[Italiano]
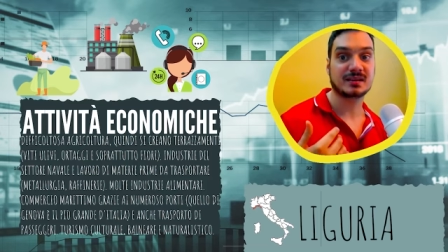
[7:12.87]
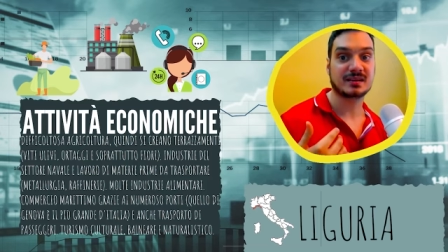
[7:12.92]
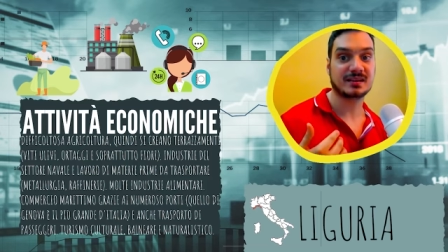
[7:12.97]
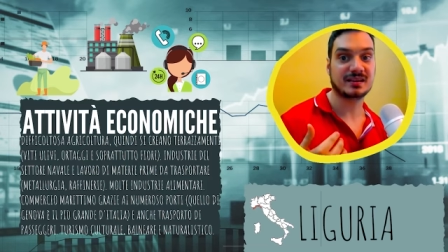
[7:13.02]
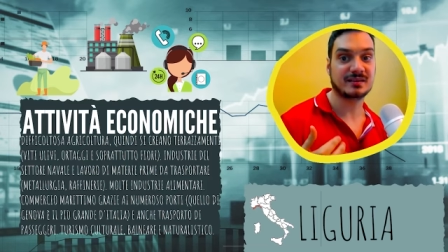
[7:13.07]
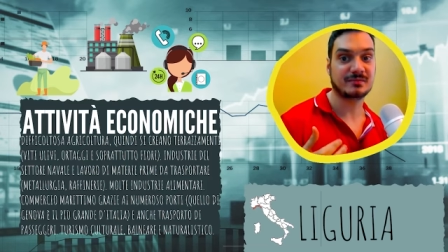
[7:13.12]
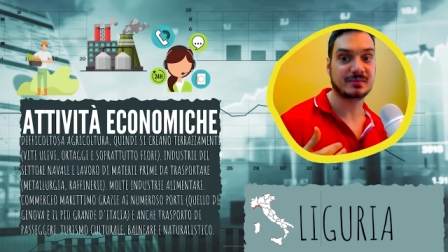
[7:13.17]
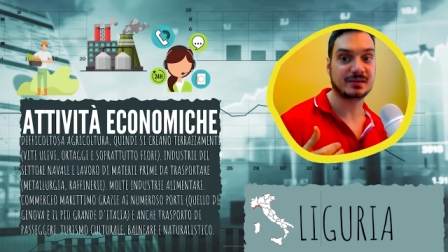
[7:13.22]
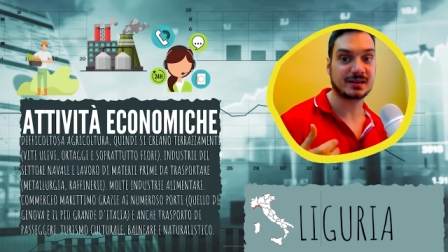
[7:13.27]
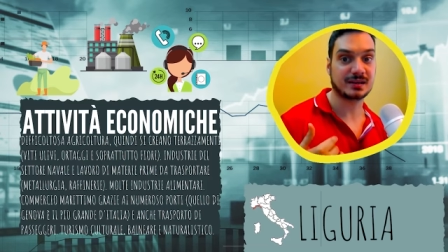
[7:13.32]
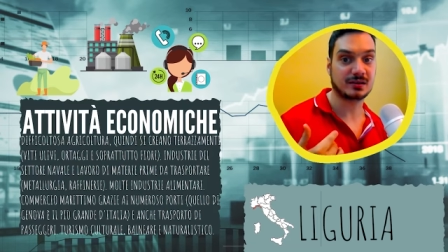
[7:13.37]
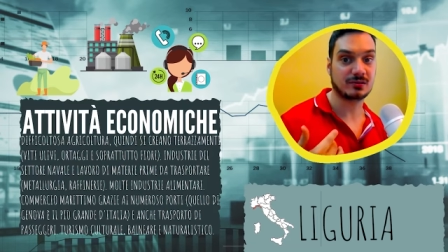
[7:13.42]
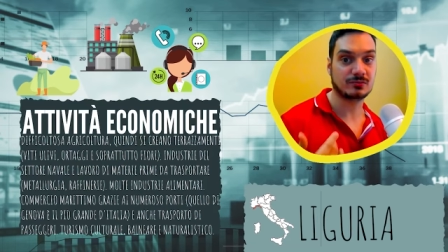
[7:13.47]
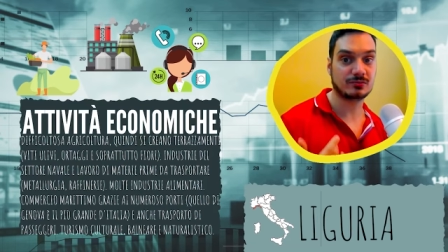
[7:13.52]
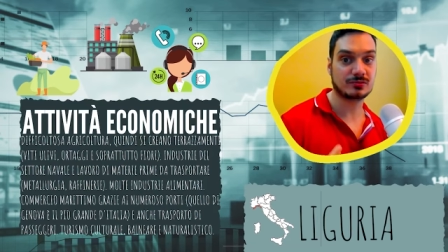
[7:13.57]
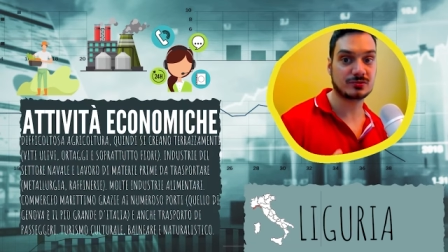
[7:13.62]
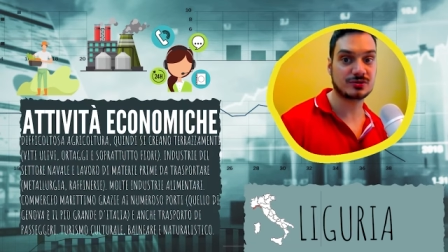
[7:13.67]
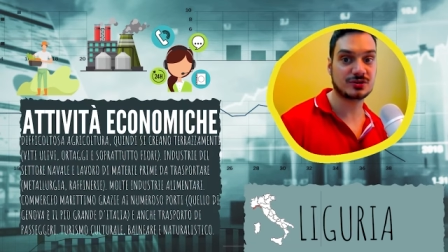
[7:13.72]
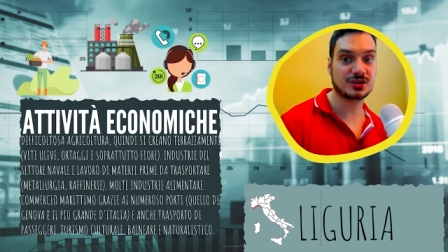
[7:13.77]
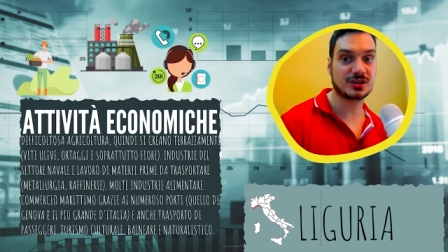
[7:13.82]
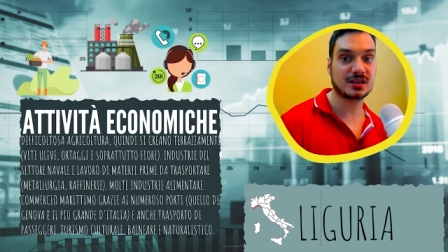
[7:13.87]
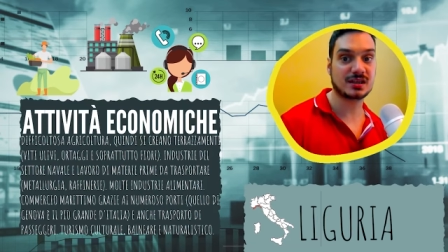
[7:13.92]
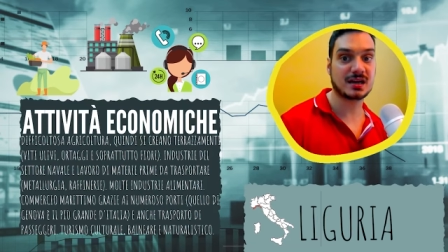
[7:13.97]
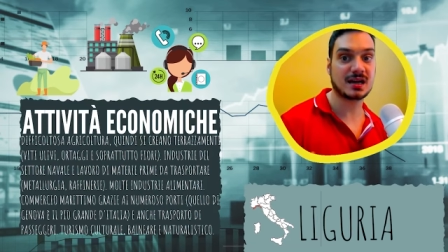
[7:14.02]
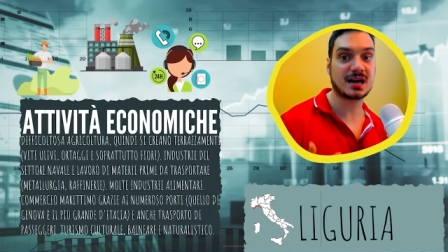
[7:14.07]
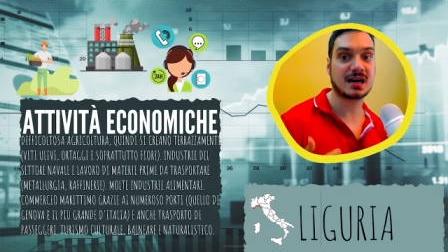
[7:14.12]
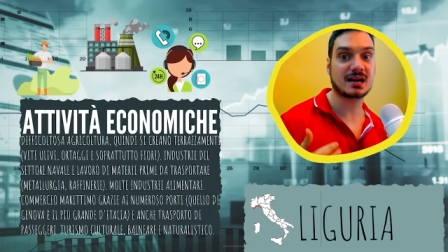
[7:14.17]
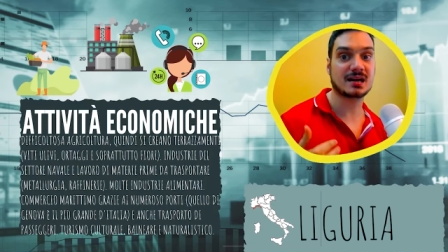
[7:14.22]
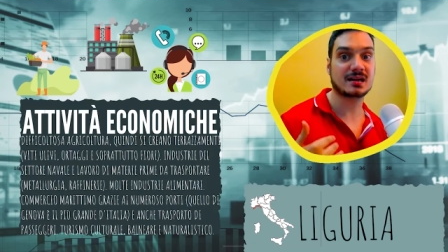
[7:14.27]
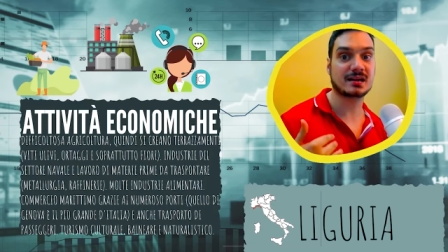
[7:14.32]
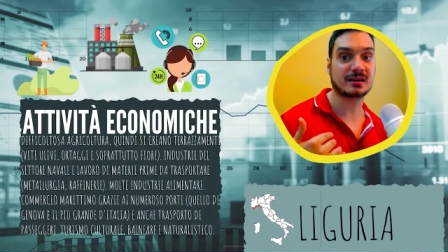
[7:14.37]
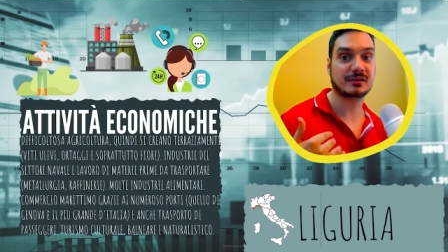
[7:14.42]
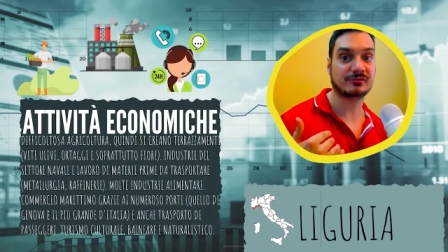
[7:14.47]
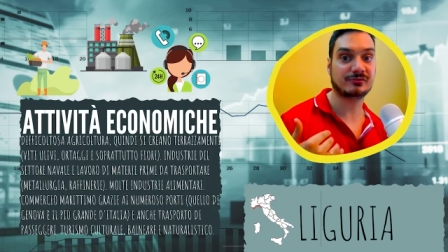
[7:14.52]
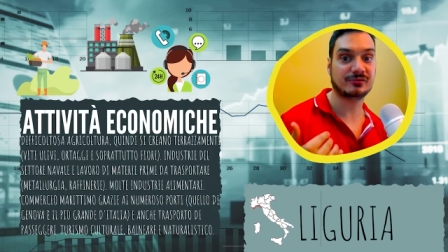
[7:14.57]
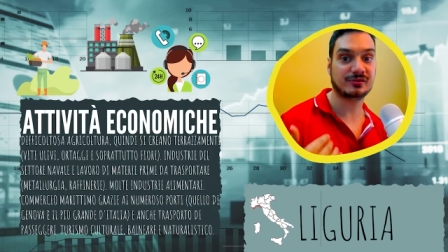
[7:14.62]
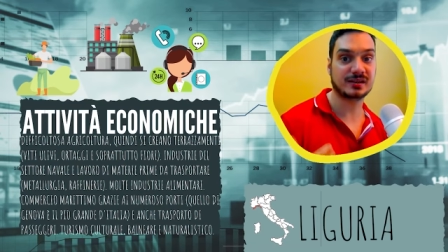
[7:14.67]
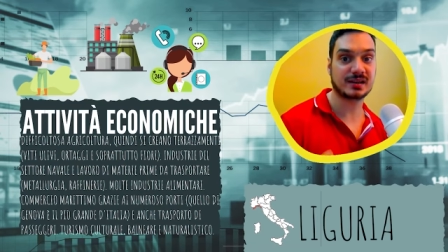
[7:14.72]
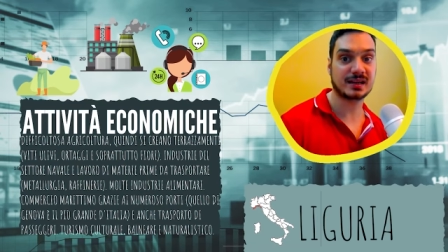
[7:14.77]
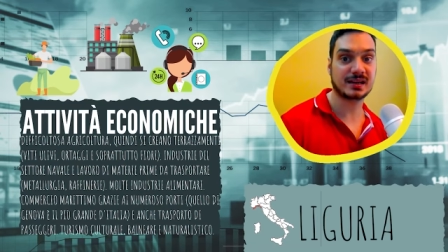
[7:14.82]
eh, metallurgia,
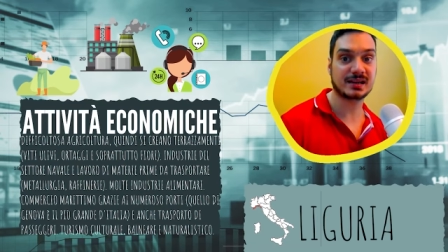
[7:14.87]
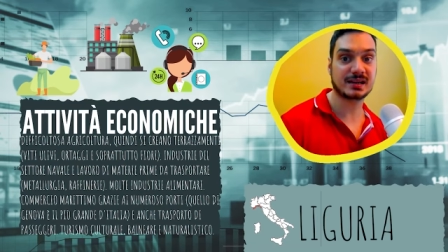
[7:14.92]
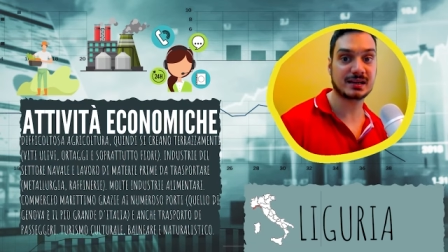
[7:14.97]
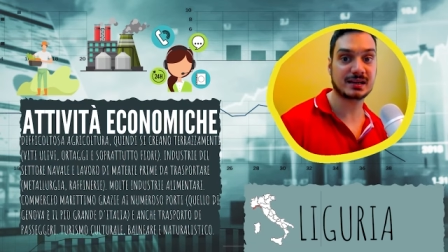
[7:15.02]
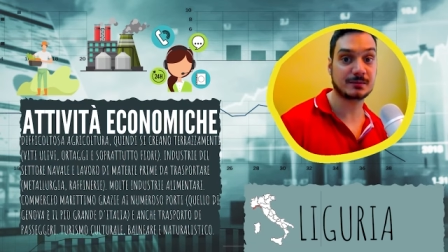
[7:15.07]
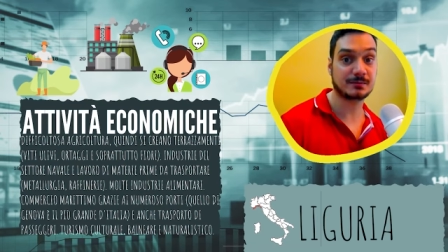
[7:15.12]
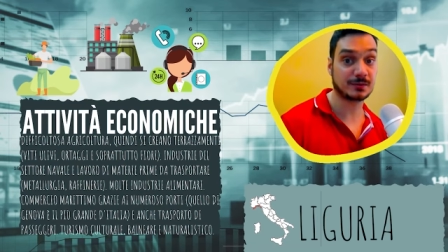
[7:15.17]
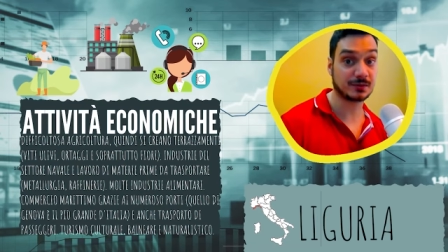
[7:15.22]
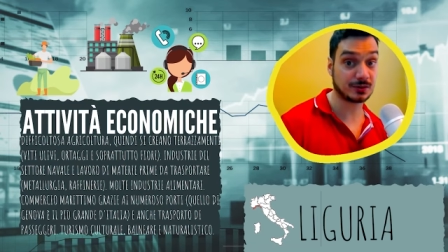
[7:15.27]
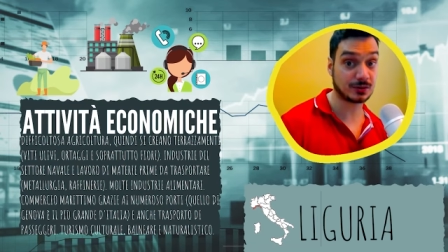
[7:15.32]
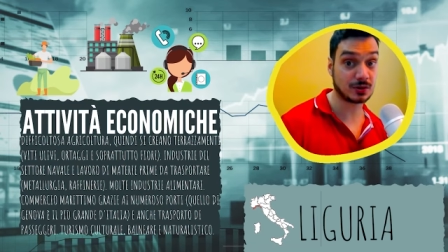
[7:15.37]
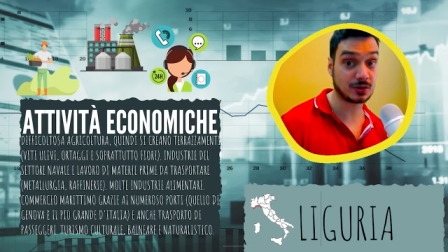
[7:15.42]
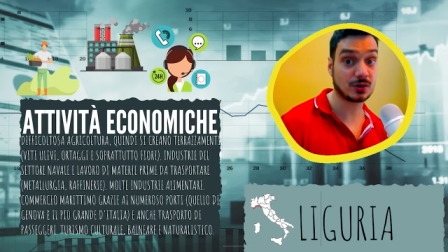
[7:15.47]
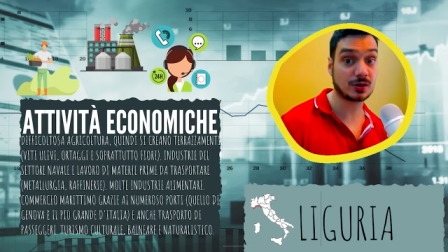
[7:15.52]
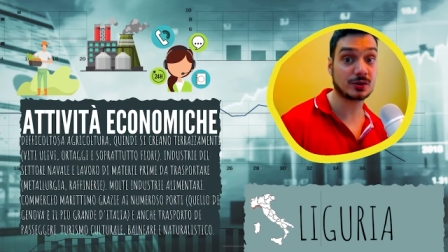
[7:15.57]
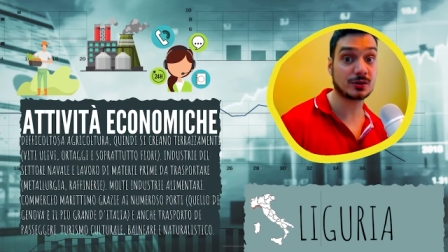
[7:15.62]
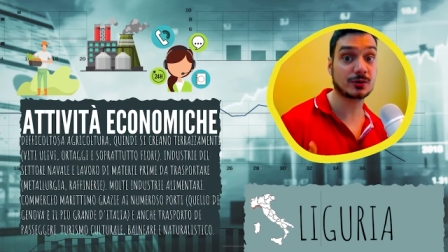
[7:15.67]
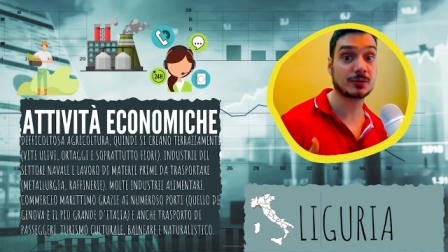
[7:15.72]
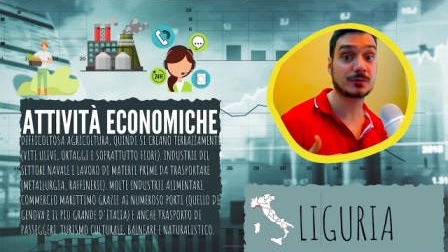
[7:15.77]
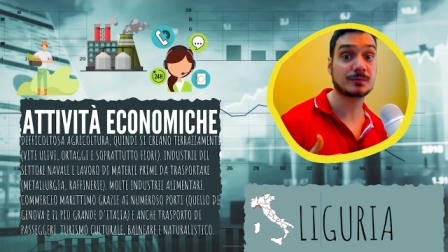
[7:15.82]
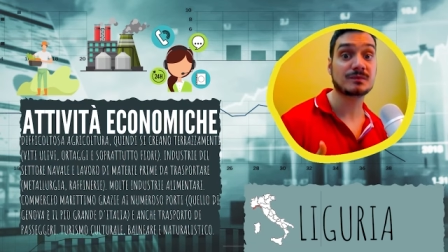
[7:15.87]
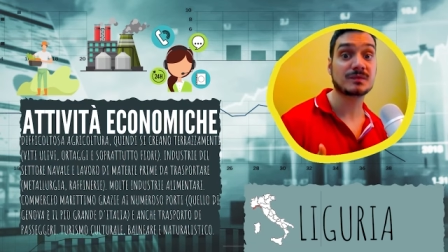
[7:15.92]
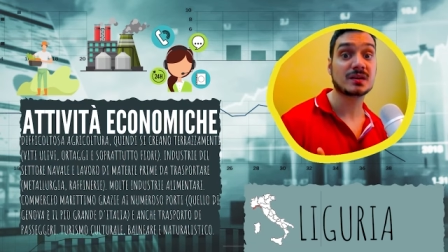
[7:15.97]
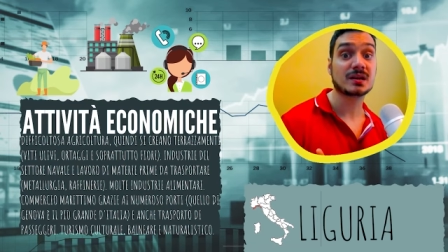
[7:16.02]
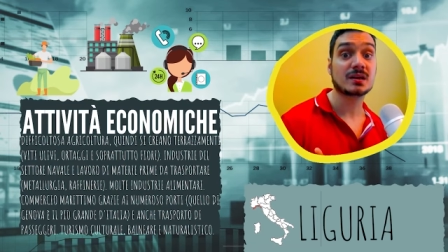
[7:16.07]
raffineria di petrolio,